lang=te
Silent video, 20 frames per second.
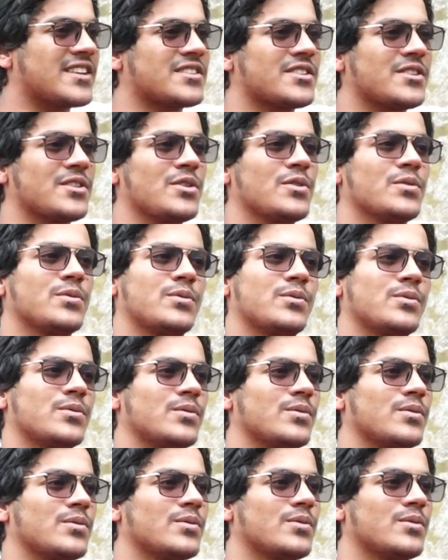జస్ట్ న్యూ
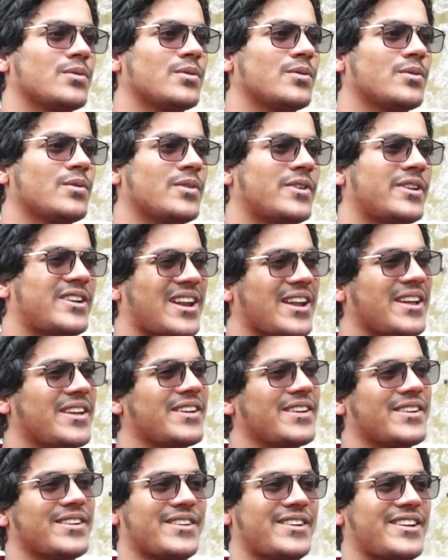ట్రై
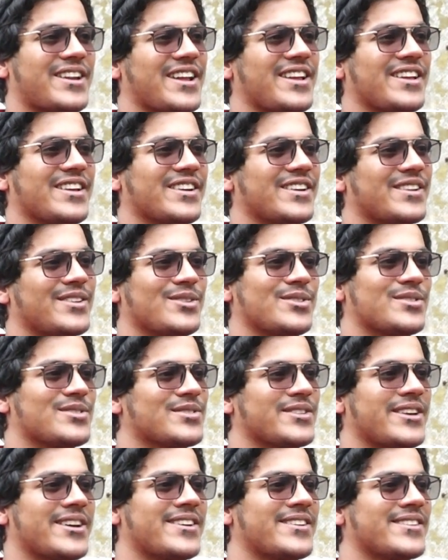ట్రయింగ్
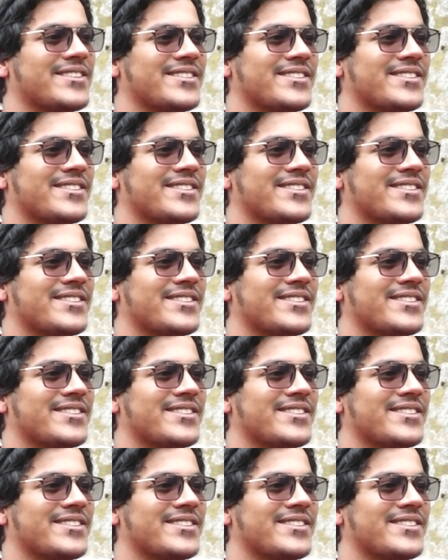అనొచ్చు వచ్చి